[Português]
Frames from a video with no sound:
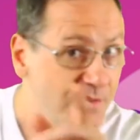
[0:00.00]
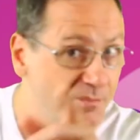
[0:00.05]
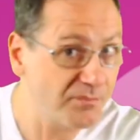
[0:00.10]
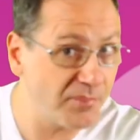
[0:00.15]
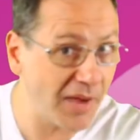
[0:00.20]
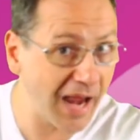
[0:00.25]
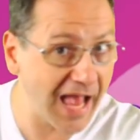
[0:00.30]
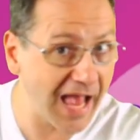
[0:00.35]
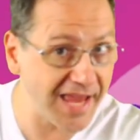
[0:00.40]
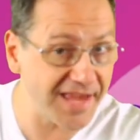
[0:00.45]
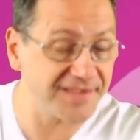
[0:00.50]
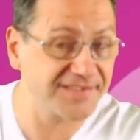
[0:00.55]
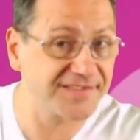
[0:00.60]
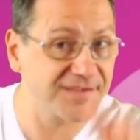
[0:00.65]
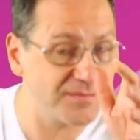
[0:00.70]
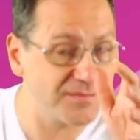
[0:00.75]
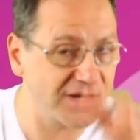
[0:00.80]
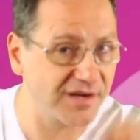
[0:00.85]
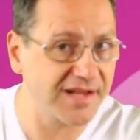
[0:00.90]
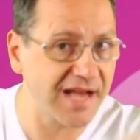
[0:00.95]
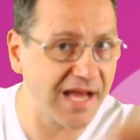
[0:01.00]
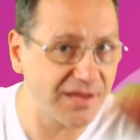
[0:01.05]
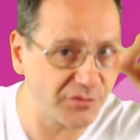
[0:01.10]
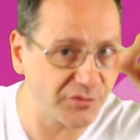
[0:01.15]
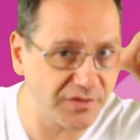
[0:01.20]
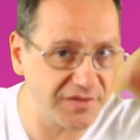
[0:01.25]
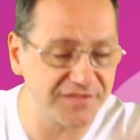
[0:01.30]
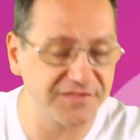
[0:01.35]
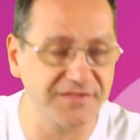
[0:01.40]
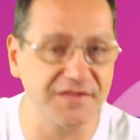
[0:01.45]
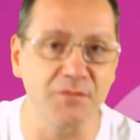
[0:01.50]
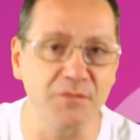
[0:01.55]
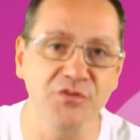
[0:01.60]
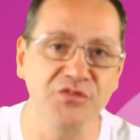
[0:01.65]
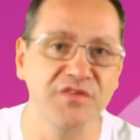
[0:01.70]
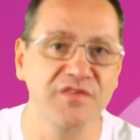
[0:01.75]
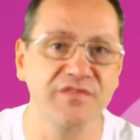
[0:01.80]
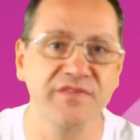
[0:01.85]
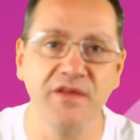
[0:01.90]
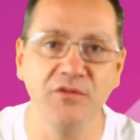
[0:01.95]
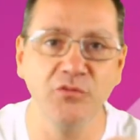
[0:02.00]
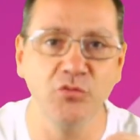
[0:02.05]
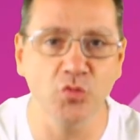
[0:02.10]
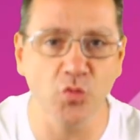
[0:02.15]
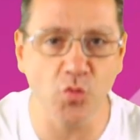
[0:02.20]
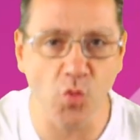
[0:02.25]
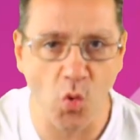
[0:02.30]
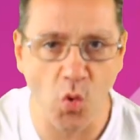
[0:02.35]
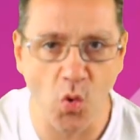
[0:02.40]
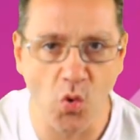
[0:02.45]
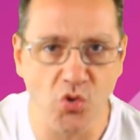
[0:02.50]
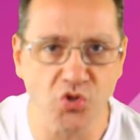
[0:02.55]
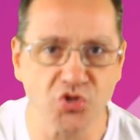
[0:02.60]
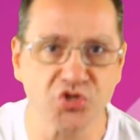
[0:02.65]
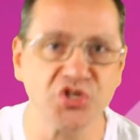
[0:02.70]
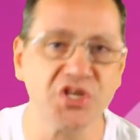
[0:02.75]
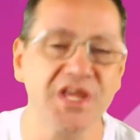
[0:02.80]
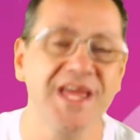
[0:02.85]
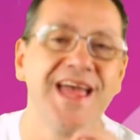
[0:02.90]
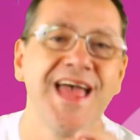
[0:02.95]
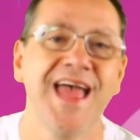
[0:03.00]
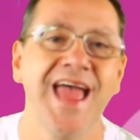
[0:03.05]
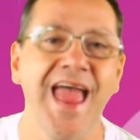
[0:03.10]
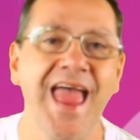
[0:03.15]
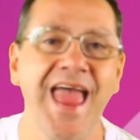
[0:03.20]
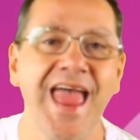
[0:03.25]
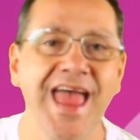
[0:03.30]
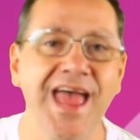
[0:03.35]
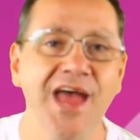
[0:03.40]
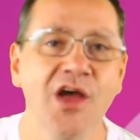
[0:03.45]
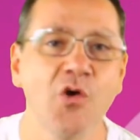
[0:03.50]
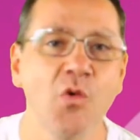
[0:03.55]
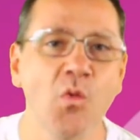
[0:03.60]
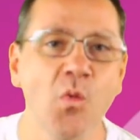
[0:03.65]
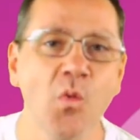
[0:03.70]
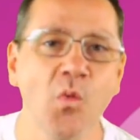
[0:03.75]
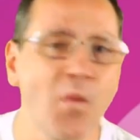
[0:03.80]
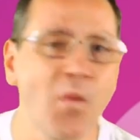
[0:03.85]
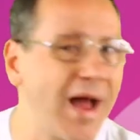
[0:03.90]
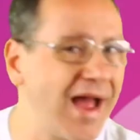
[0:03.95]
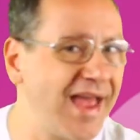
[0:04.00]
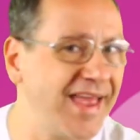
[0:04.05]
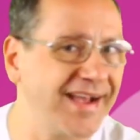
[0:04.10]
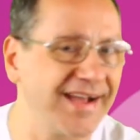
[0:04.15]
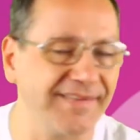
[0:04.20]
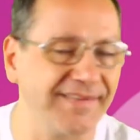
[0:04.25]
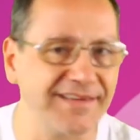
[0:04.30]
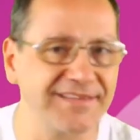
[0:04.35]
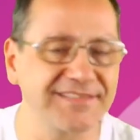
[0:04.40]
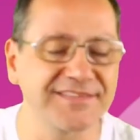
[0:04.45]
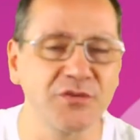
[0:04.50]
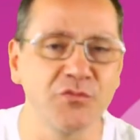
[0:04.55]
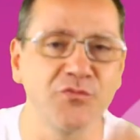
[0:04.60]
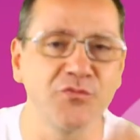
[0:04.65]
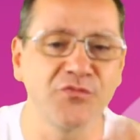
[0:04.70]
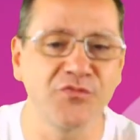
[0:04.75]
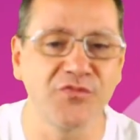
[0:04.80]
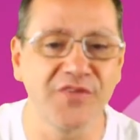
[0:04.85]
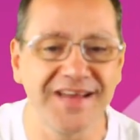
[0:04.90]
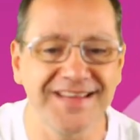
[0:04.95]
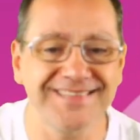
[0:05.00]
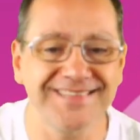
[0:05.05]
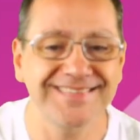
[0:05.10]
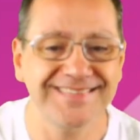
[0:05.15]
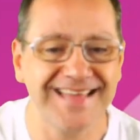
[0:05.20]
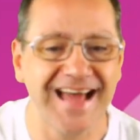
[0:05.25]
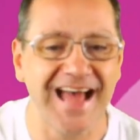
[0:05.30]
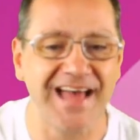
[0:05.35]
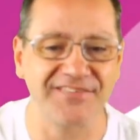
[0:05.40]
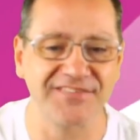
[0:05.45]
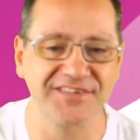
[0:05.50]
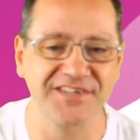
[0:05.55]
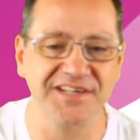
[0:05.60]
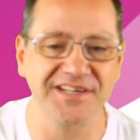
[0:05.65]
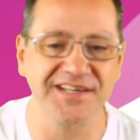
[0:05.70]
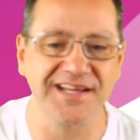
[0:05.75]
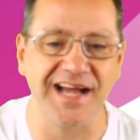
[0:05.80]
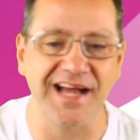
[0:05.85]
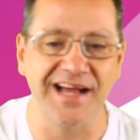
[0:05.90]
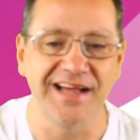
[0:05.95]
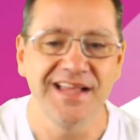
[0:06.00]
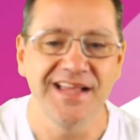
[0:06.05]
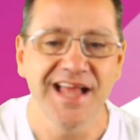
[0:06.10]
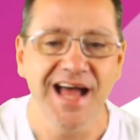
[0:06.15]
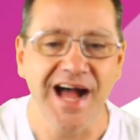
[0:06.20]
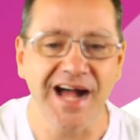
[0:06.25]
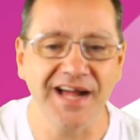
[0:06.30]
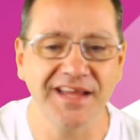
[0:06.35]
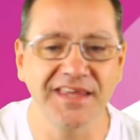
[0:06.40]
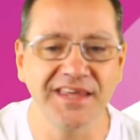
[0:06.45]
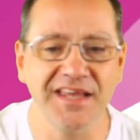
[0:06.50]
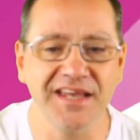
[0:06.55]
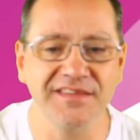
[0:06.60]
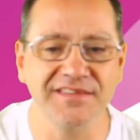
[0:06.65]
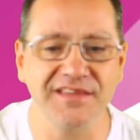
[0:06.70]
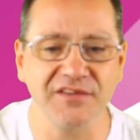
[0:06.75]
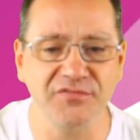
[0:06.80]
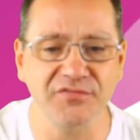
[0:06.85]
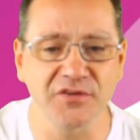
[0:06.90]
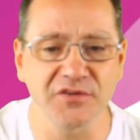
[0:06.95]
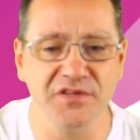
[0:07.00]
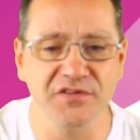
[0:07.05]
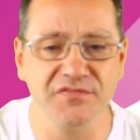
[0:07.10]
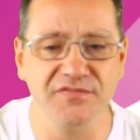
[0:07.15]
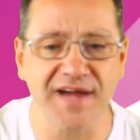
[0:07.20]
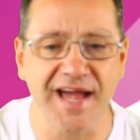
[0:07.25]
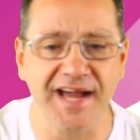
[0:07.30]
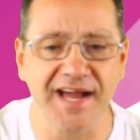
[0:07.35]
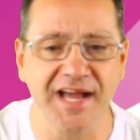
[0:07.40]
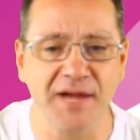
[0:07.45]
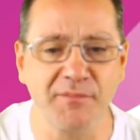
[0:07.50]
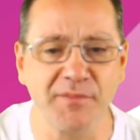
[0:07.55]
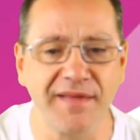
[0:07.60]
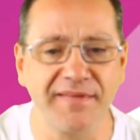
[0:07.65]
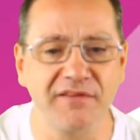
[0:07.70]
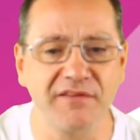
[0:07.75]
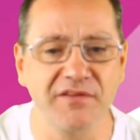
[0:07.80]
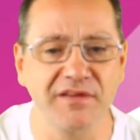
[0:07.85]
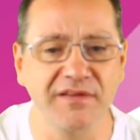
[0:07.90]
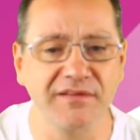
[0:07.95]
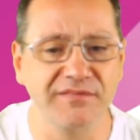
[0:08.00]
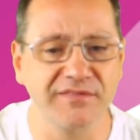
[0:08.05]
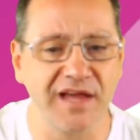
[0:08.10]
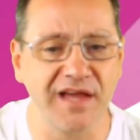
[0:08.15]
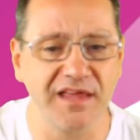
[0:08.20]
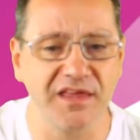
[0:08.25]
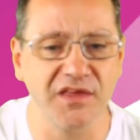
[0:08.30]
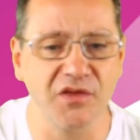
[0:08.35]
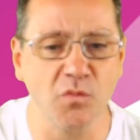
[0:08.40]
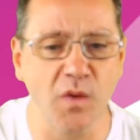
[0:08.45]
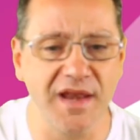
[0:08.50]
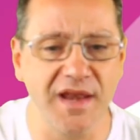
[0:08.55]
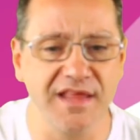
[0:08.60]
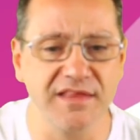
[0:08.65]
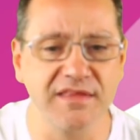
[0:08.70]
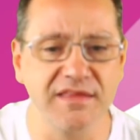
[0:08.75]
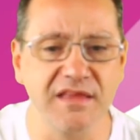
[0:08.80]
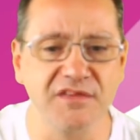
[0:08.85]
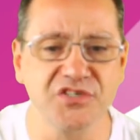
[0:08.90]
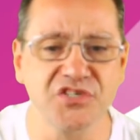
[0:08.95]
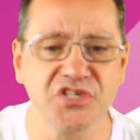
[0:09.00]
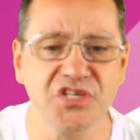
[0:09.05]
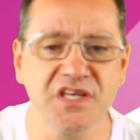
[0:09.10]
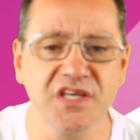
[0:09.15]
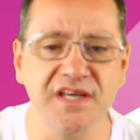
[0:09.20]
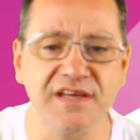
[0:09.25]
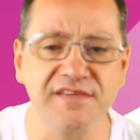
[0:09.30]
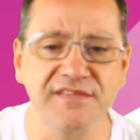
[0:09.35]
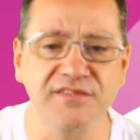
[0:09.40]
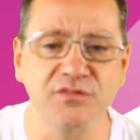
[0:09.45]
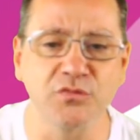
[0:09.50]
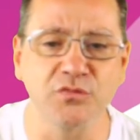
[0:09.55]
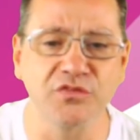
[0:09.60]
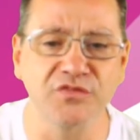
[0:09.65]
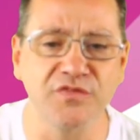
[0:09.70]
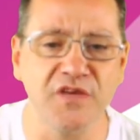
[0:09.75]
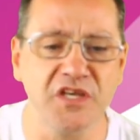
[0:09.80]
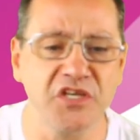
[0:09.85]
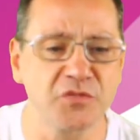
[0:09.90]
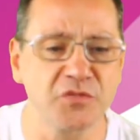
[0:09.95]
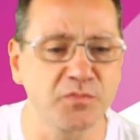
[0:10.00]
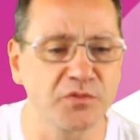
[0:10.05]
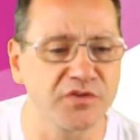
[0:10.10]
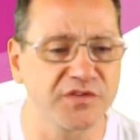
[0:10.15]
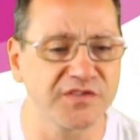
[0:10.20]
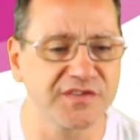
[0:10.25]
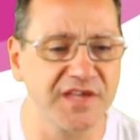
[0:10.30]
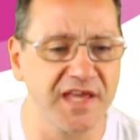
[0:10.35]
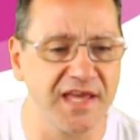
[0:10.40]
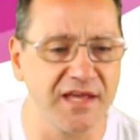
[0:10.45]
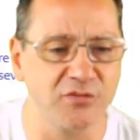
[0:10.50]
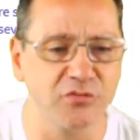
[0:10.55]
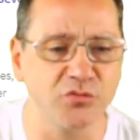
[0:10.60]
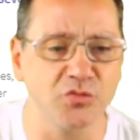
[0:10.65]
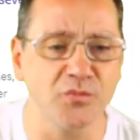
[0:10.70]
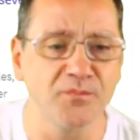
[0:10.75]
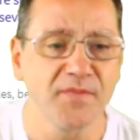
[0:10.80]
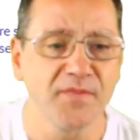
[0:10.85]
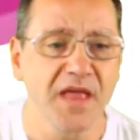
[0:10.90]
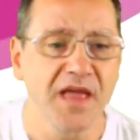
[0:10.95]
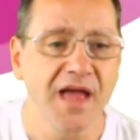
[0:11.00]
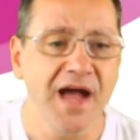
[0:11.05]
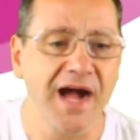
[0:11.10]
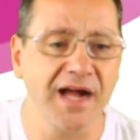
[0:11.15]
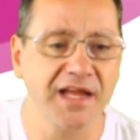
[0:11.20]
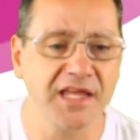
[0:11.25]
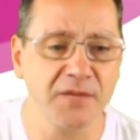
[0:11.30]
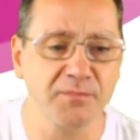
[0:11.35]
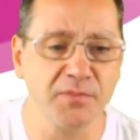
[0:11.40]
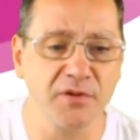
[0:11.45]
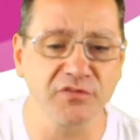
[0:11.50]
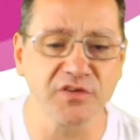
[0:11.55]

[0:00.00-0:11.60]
Para esse mercado que estamos vivendo hoje, é uma arrecadação fantástica. Aqui ele está falando que vai acabar daqui 40 dias os 20%. Aqui é para